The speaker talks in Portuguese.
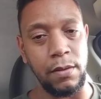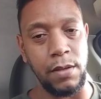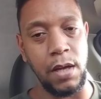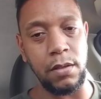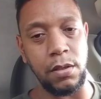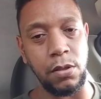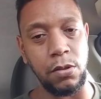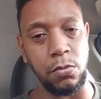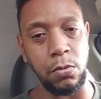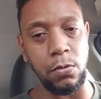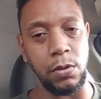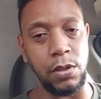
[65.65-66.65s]
dentre
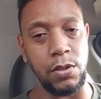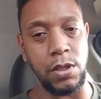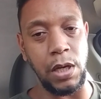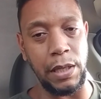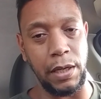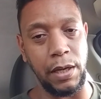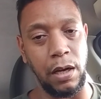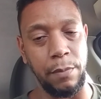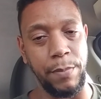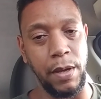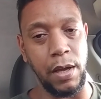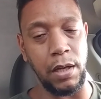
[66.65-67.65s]
tudo que tinha naquela
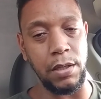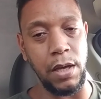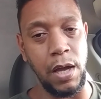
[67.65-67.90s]
PL,